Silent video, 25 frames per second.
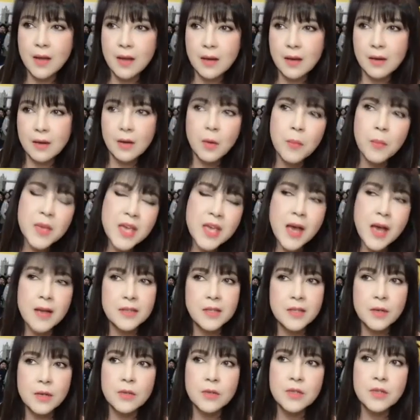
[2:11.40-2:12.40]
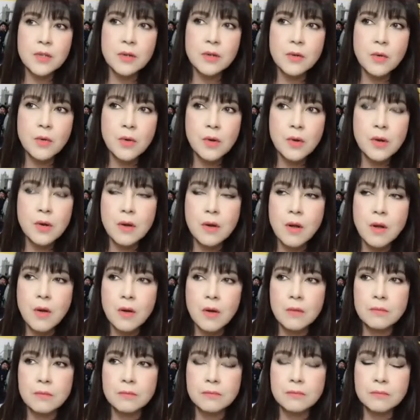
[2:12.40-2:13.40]
ก็ไม่อยากจะเอาเชื้อโรคข้างนอก
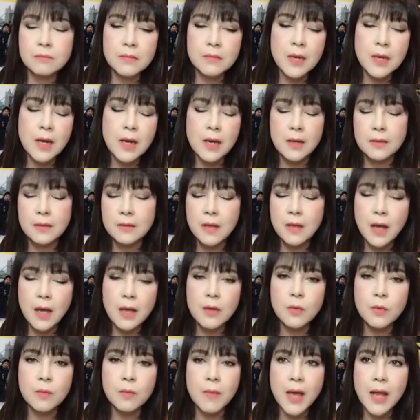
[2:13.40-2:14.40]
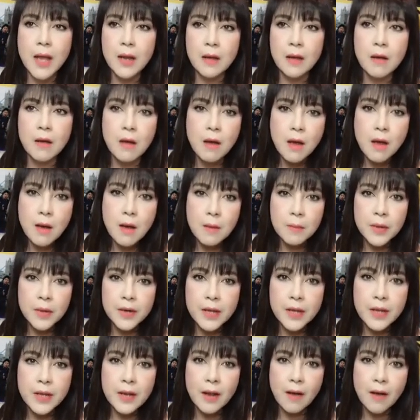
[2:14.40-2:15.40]
มา ให้คุณแม่แล้วก็พอ
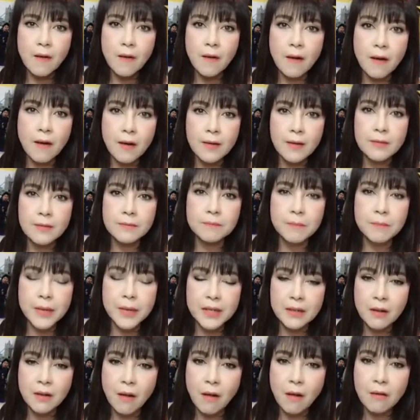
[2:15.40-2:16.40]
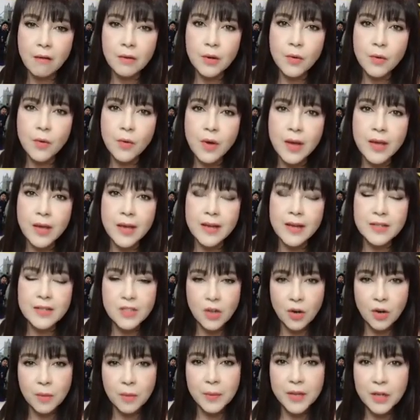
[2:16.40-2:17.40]
ดีละครปิดกล้องด้วย อส
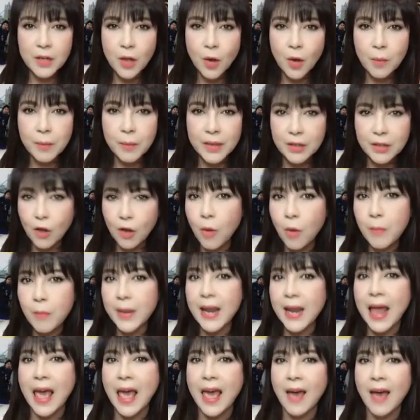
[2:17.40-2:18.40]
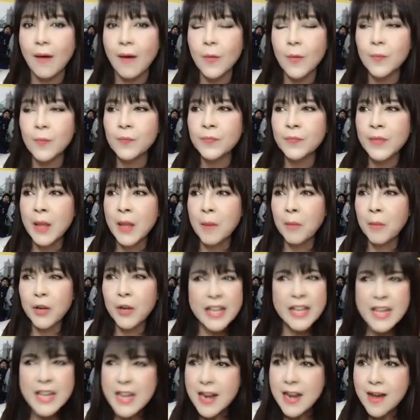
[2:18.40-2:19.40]
รพิษก็ปิดกล้องไปแล้วพอ
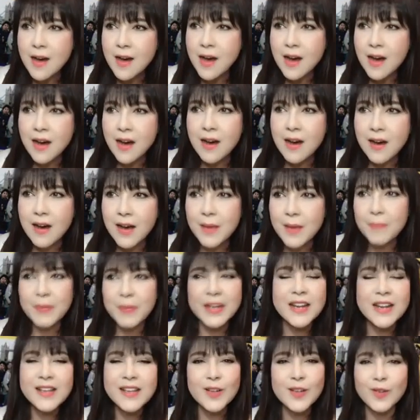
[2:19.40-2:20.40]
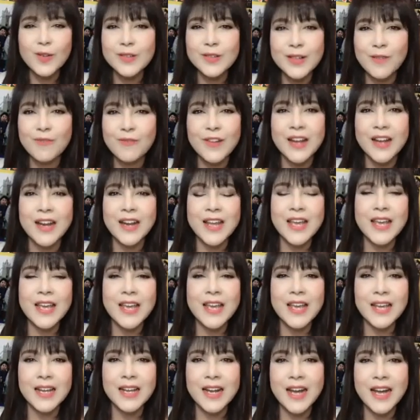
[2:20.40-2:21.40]
ดีเลย ปิดได้สองสามวันเอง
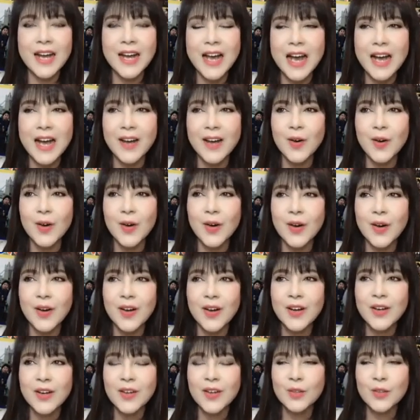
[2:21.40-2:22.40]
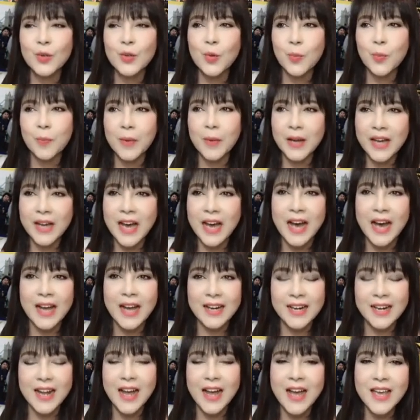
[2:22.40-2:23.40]
นะคะ ก็ถูกประกาศ
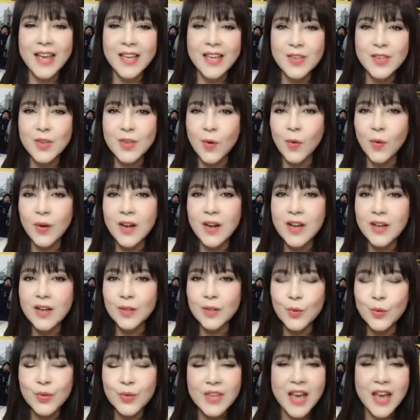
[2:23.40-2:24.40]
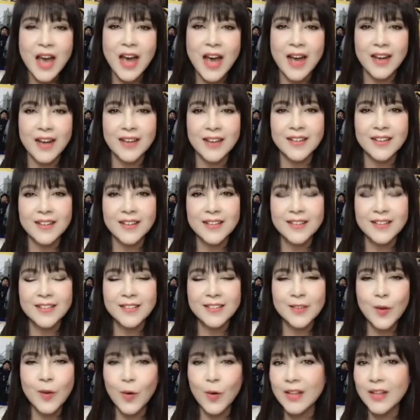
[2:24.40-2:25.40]
ให้ยกเลิกทุกอย่าง
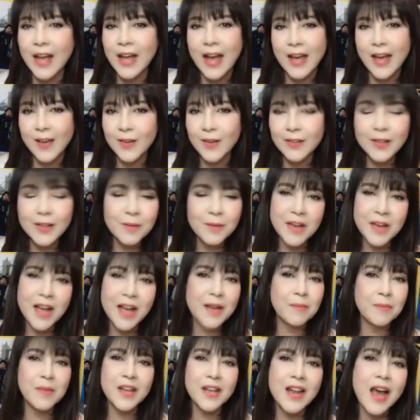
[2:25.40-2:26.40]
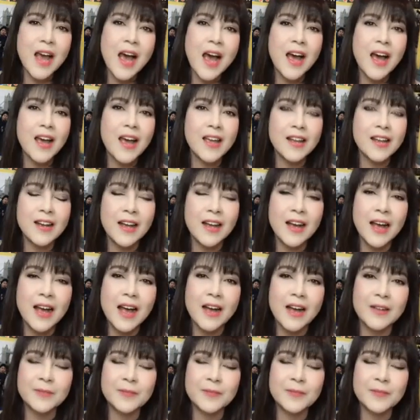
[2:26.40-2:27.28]
กองถ่ายก็ทำงานไม่ได้นะคะ